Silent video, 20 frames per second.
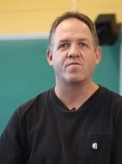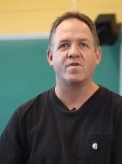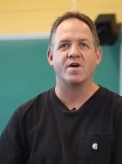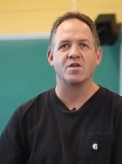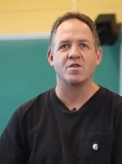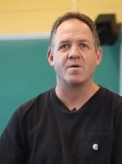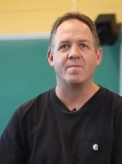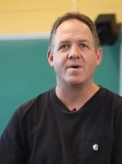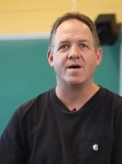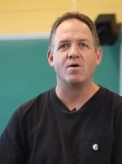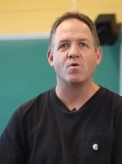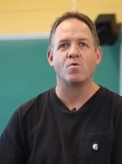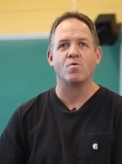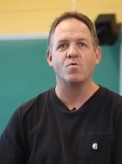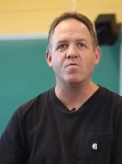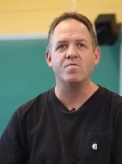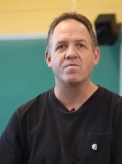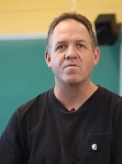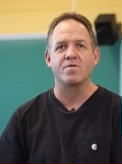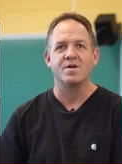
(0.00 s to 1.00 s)
gouvernement
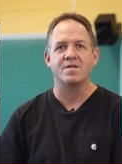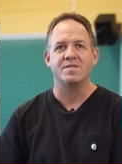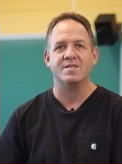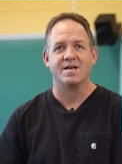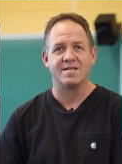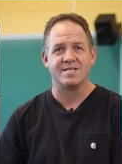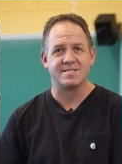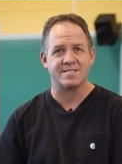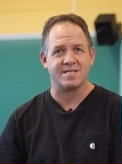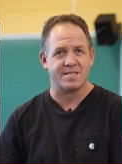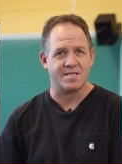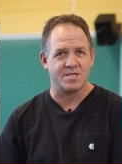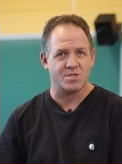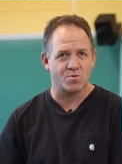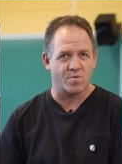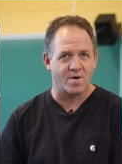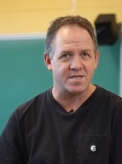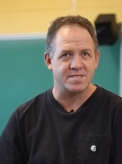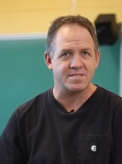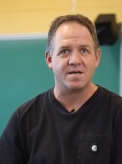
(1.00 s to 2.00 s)
ouvre dans les années
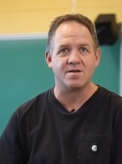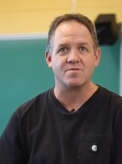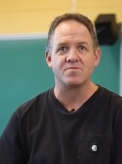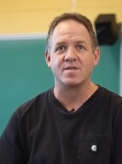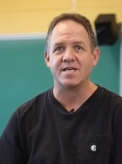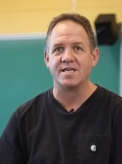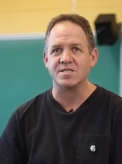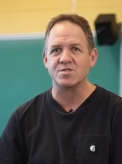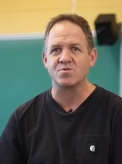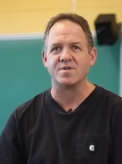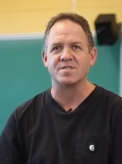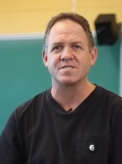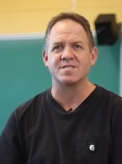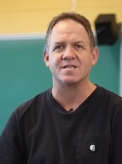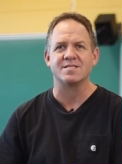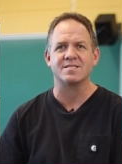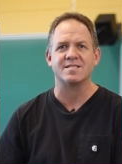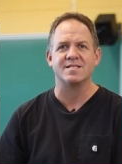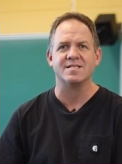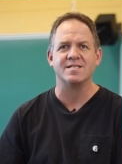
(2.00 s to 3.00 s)
60 et
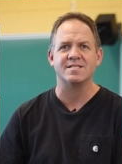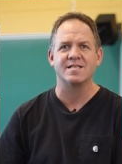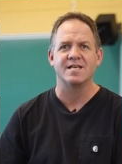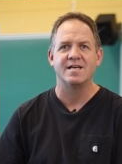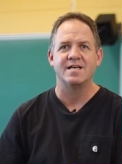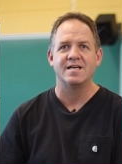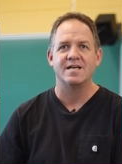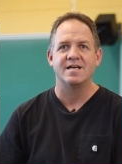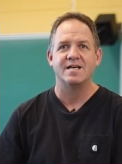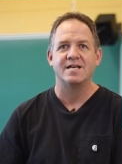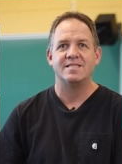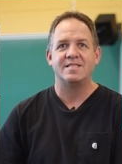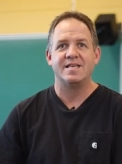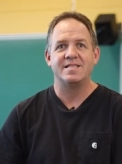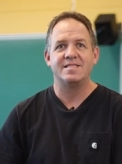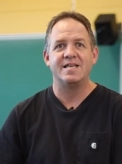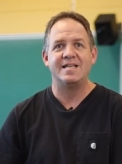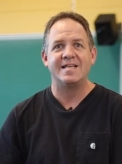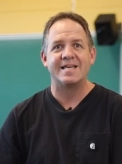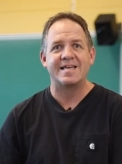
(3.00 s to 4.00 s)
70 des
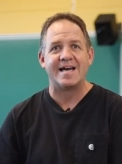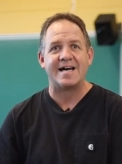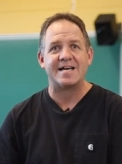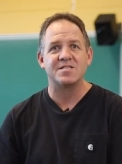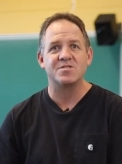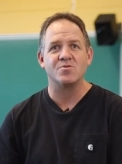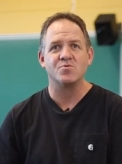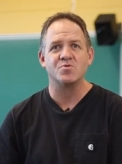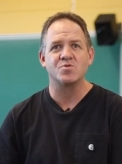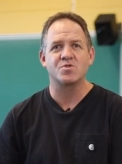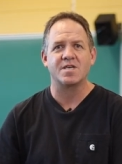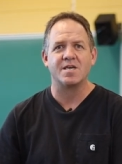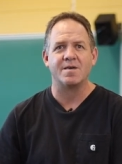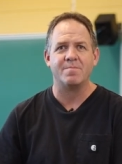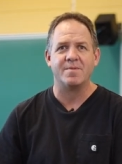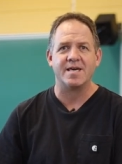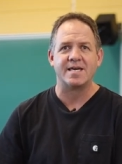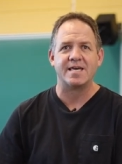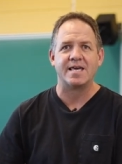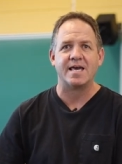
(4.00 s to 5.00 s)
délégations du
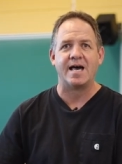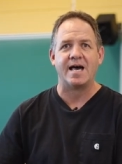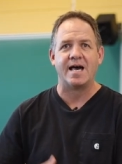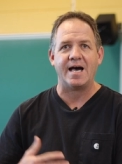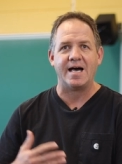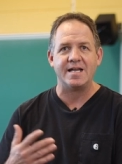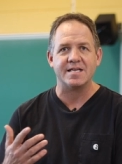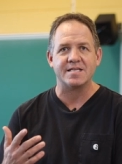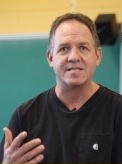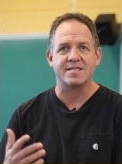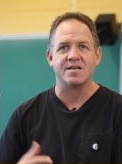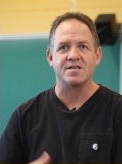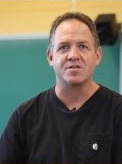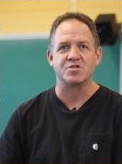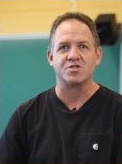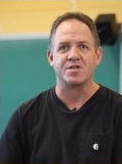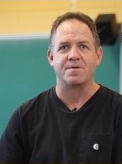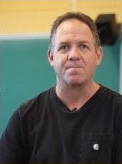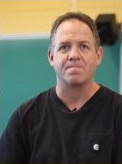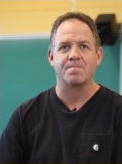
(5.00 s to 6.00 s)
Québec à
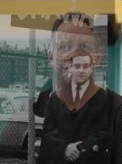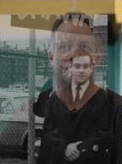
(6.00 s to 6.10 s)
l'étranger.